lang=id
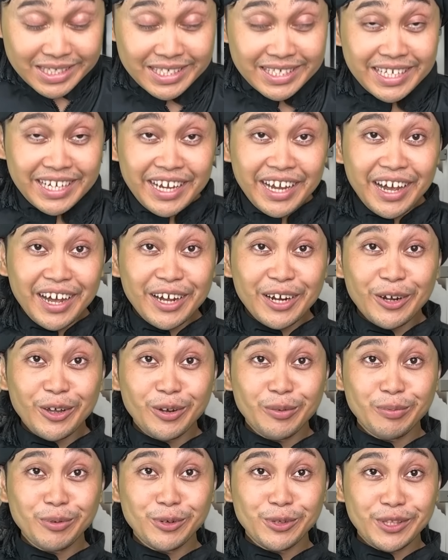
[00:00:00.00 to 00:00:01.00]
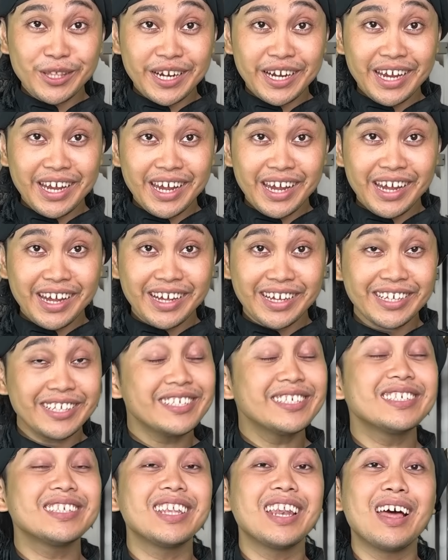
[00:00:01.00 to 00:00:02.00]
siang Non Putri,
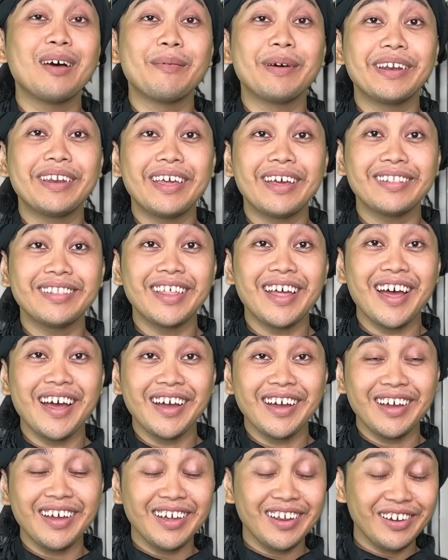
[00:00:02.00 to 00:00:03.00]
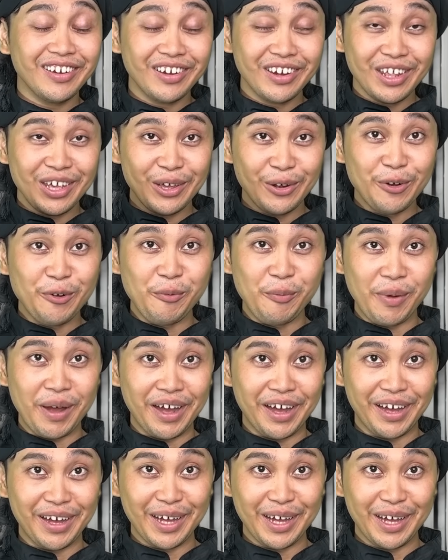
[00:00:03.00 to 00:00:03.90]
selamat datang di rumah